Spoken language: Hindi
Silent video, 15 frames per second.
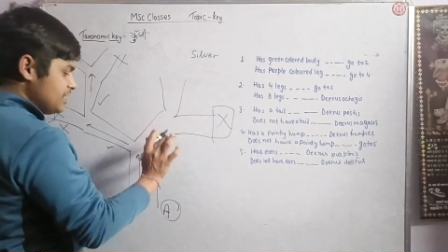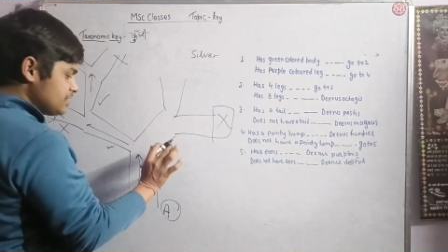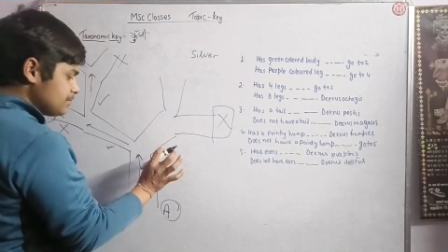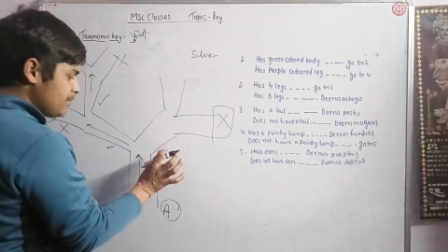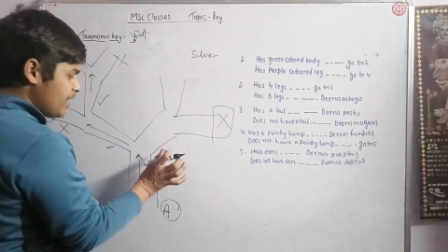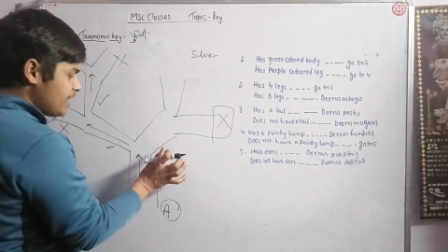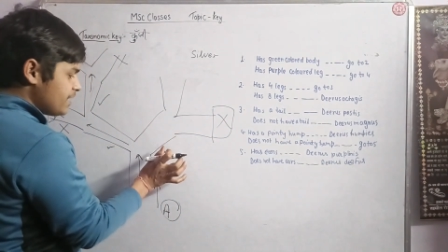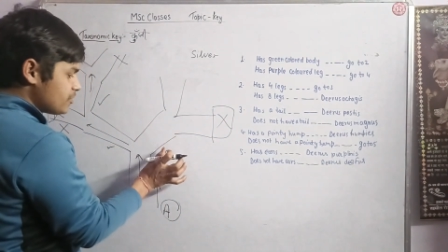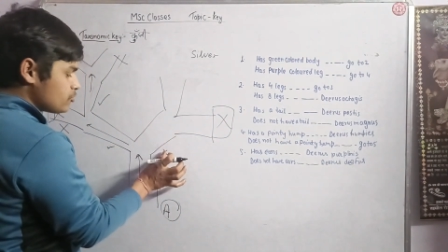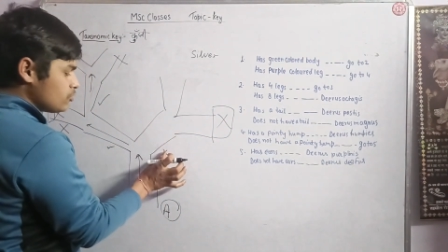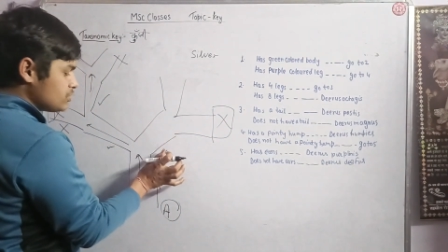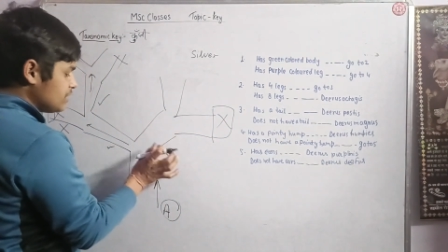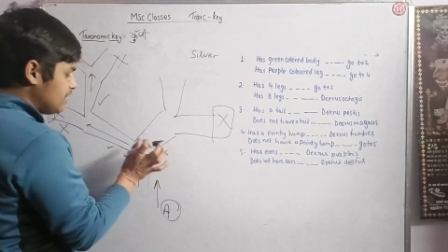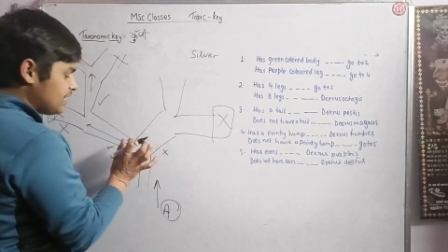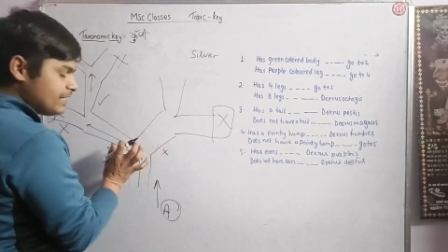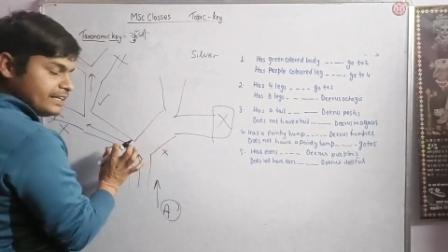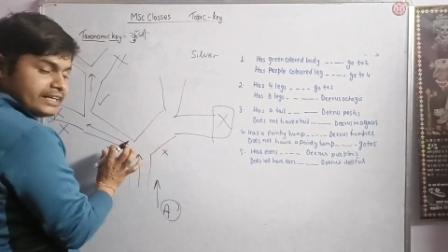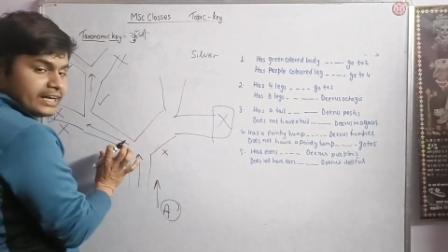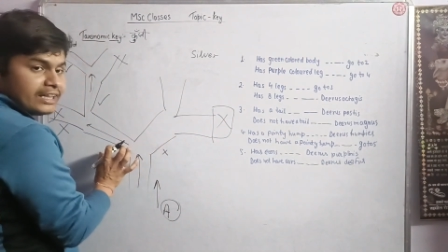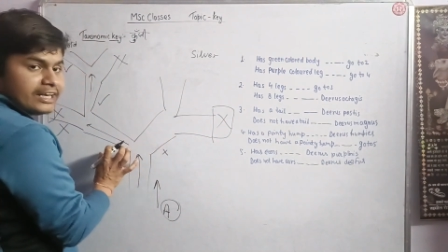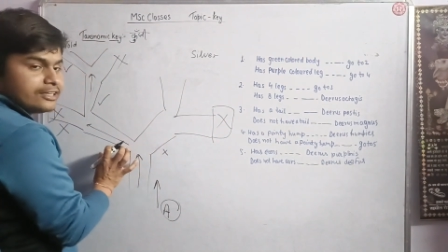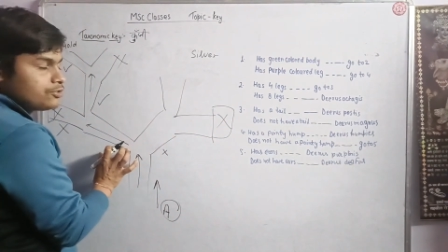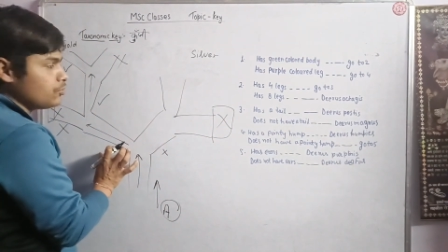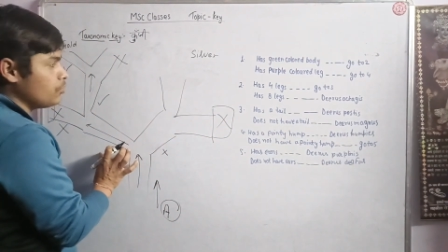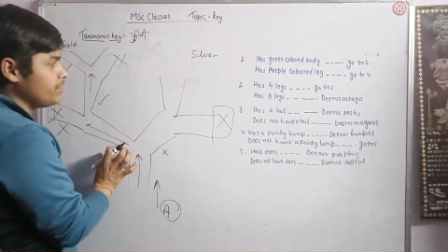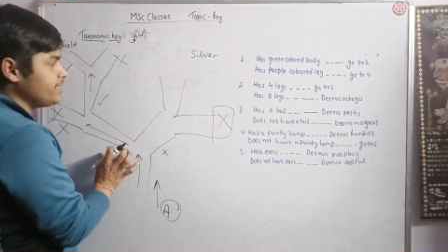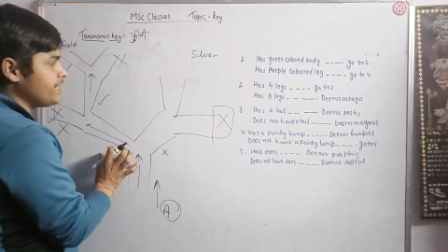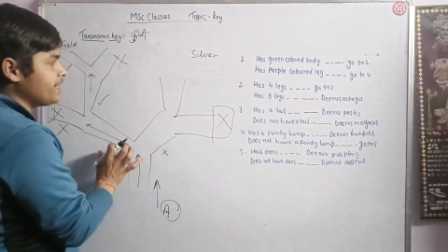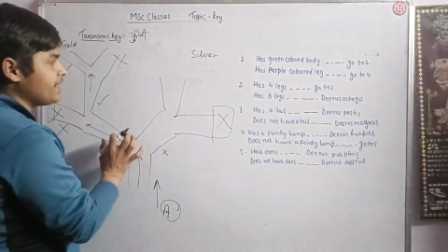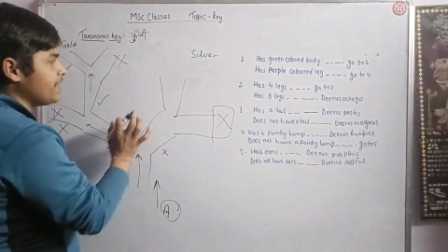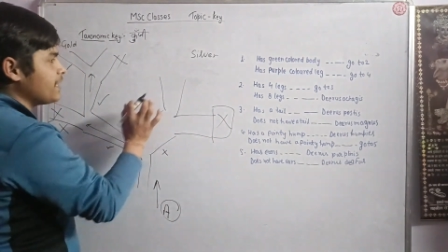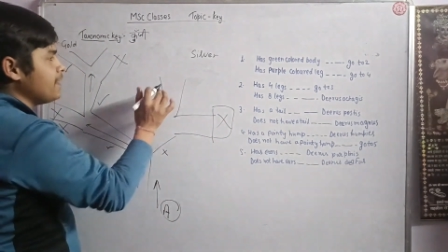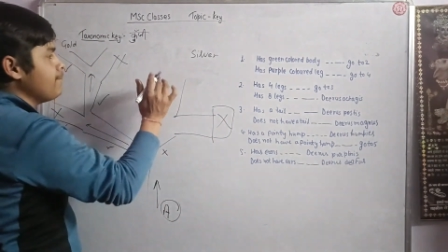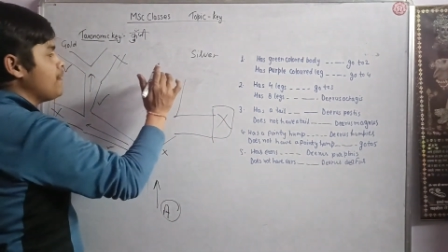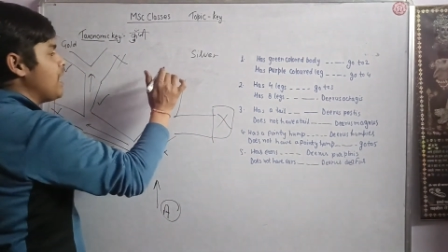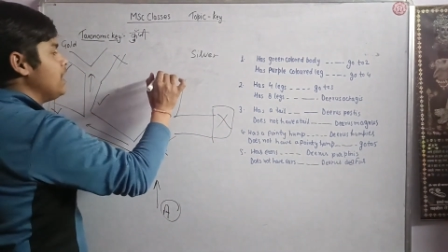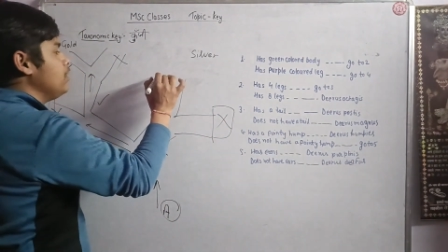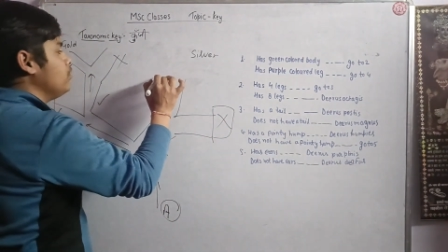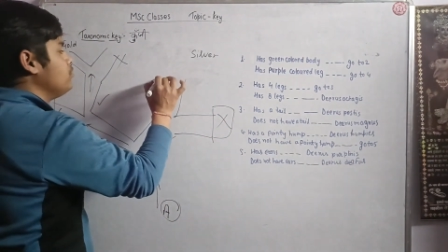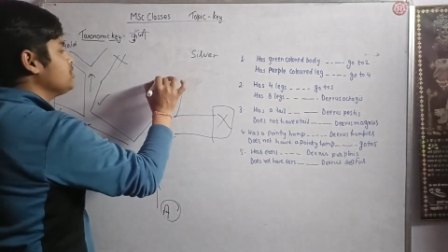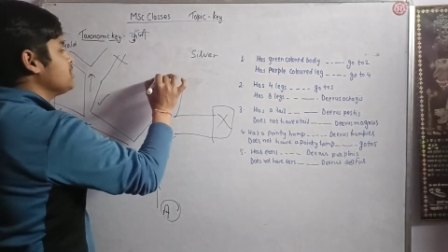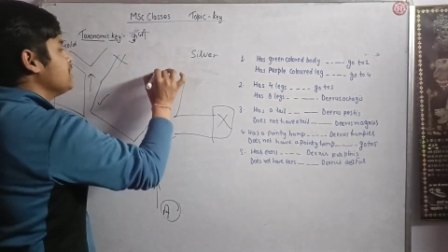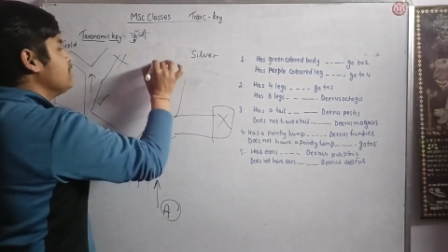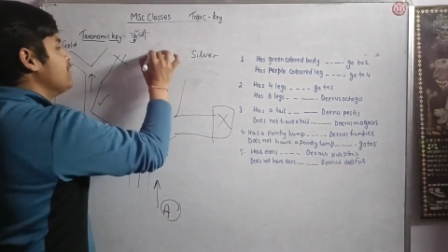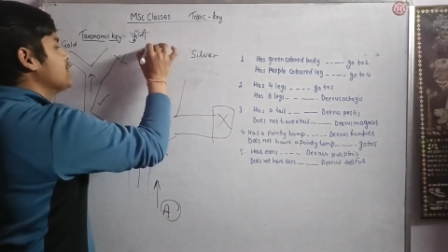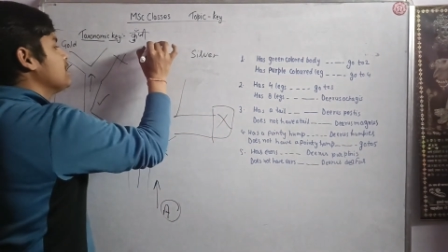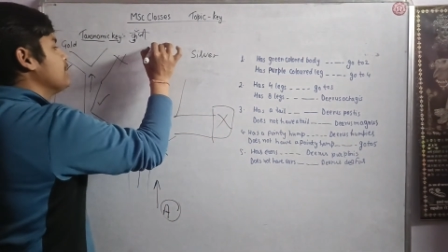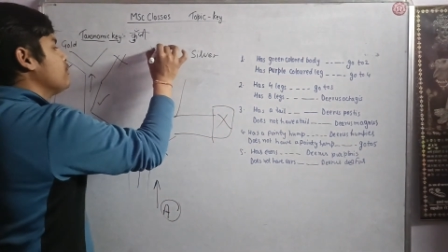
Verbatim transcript: इस बार इसको सिलेक्ट किया था इसको रिजेक्ट करके मान लो वो सिल्वर